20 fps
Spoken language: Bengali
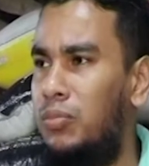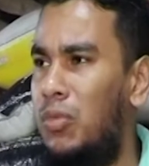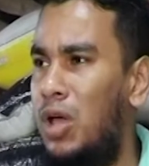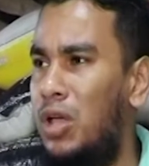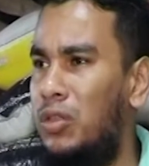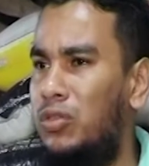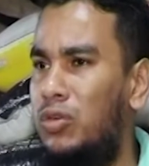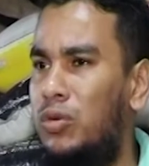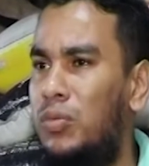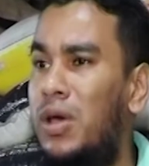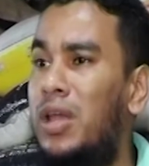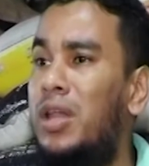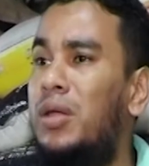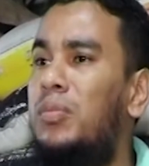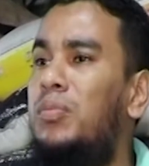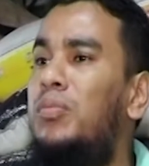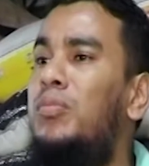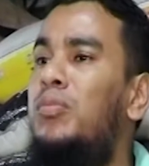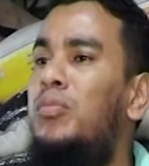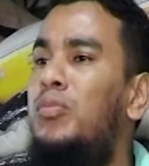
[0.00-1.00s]
মাত্র বারে
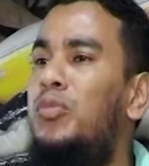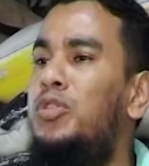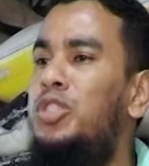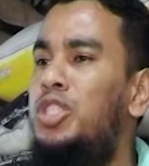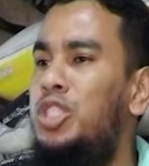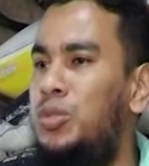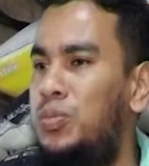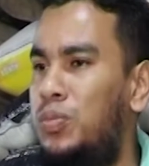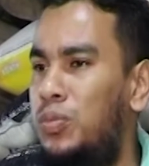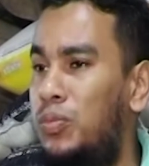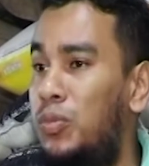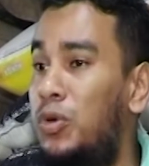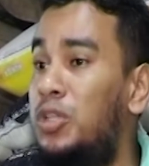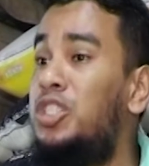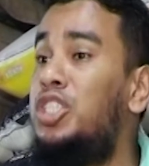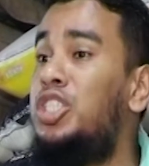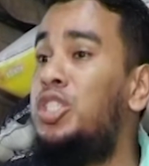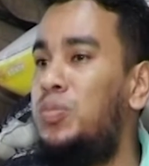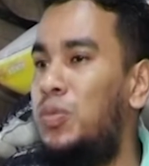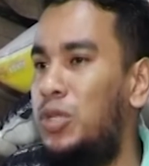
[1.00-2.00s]
পঁচিশ
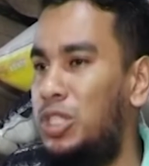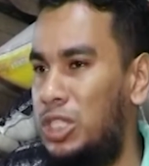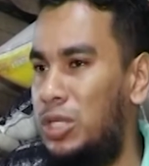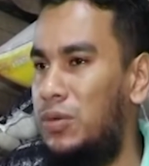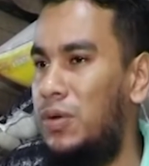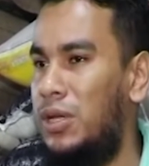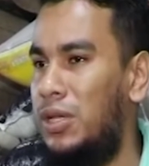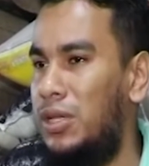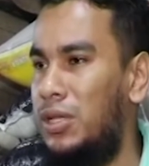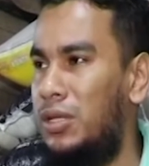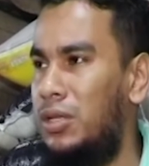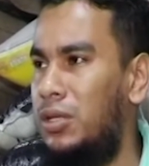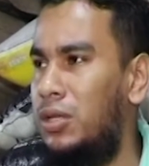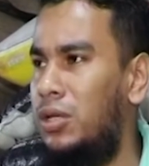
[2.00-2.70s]
পঞ্চাশ পয়সা বাড়ে